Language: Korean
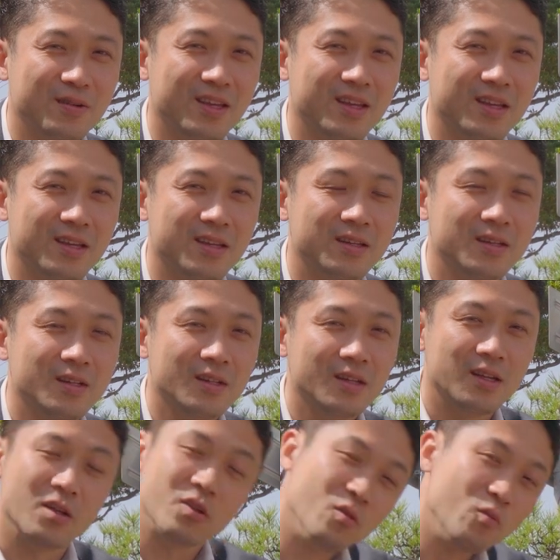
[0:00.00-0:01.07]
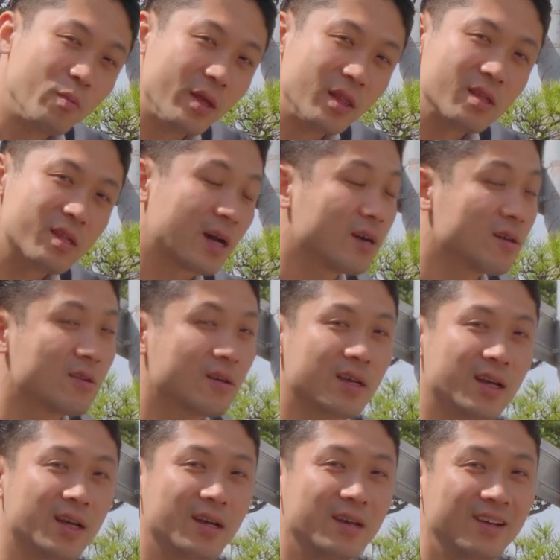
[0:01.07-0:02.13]
예. 이거 너무 멘트
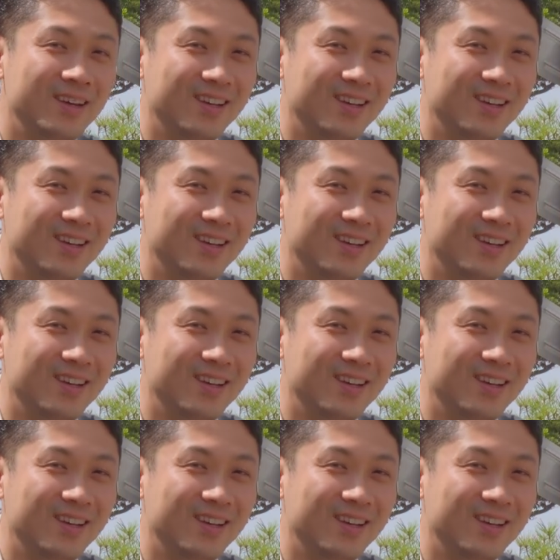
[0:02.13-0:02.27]
자극적인가요?